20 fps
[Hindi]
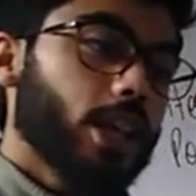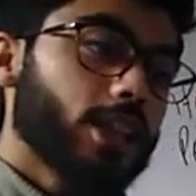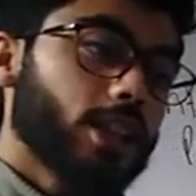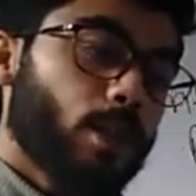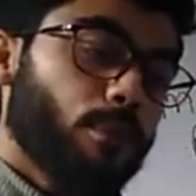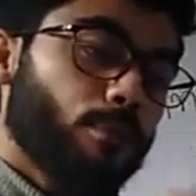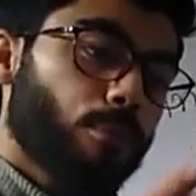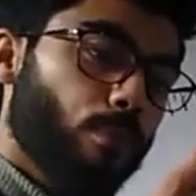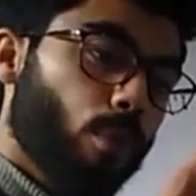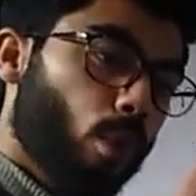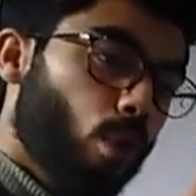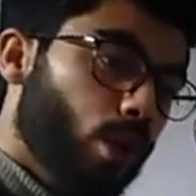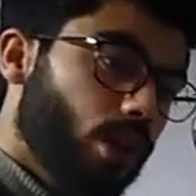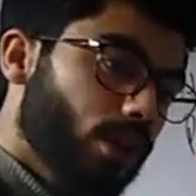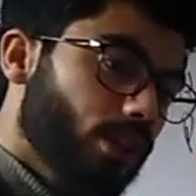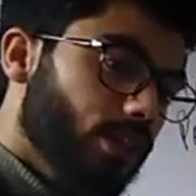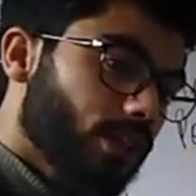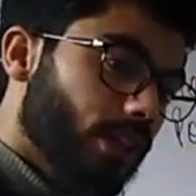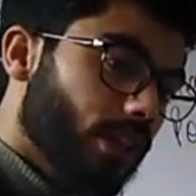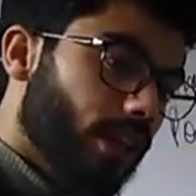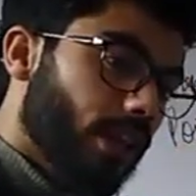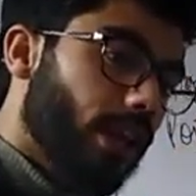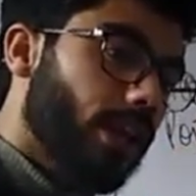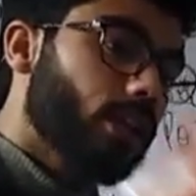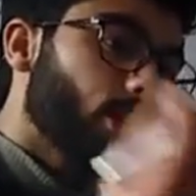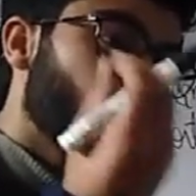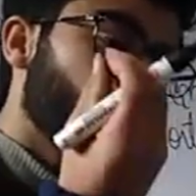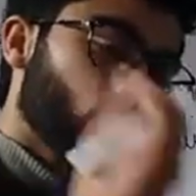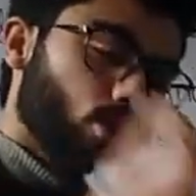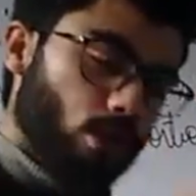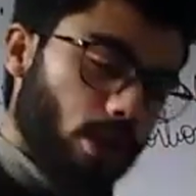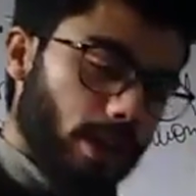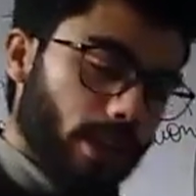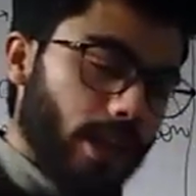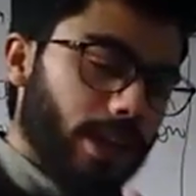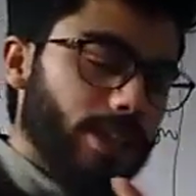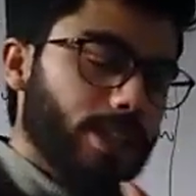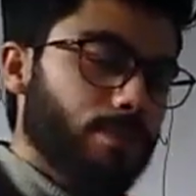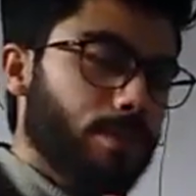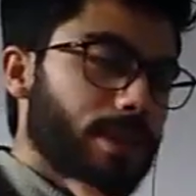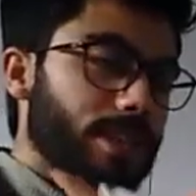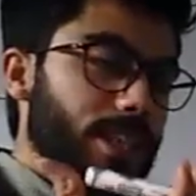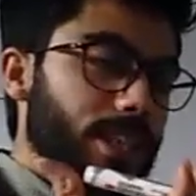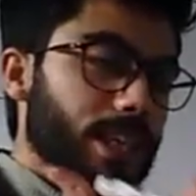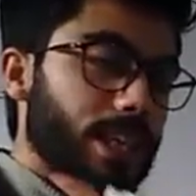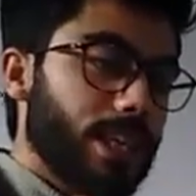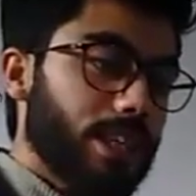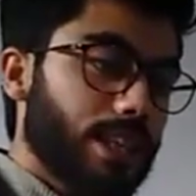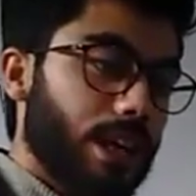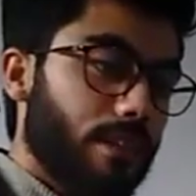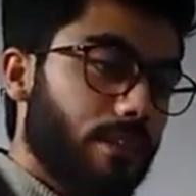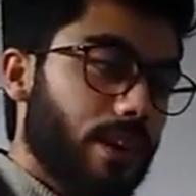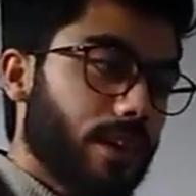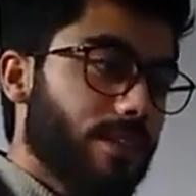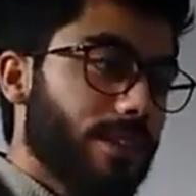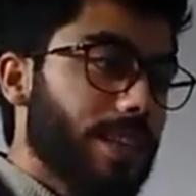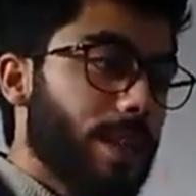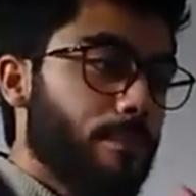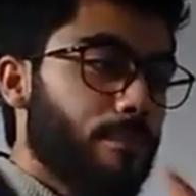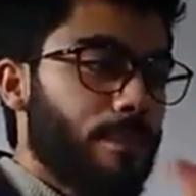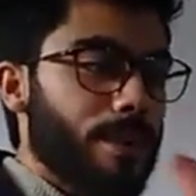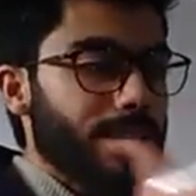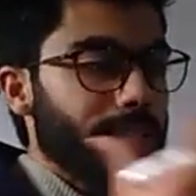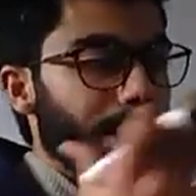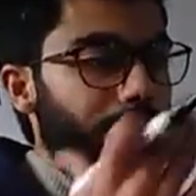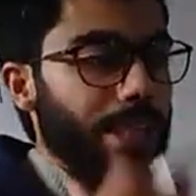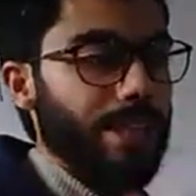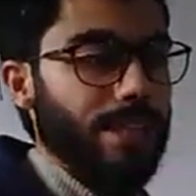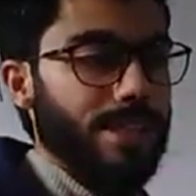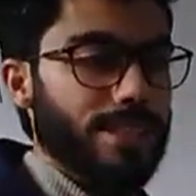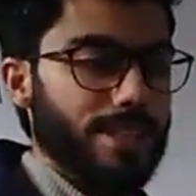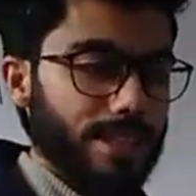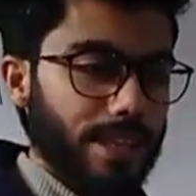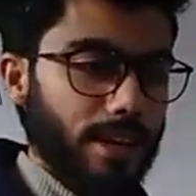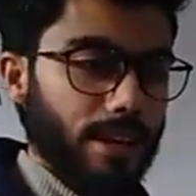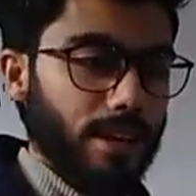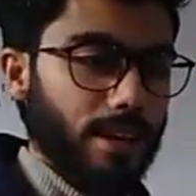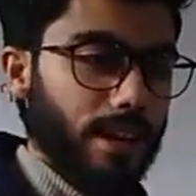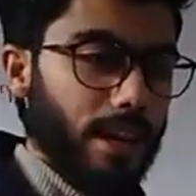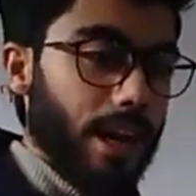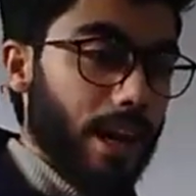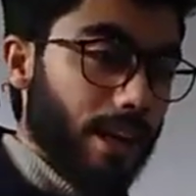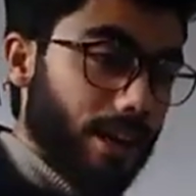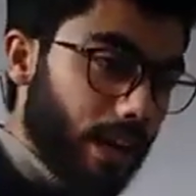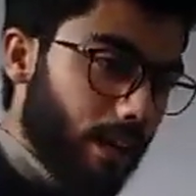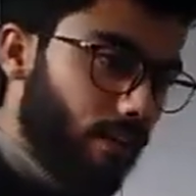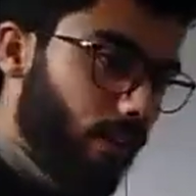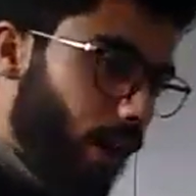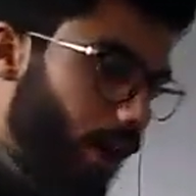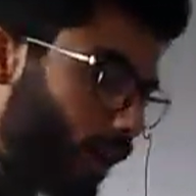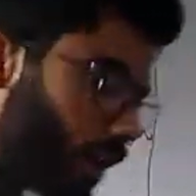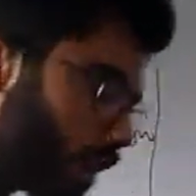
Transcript: द बोनस सॉरी इट इज़ बेसिकली कवर्ड विद द मसल एंड द स्किन कवर्ड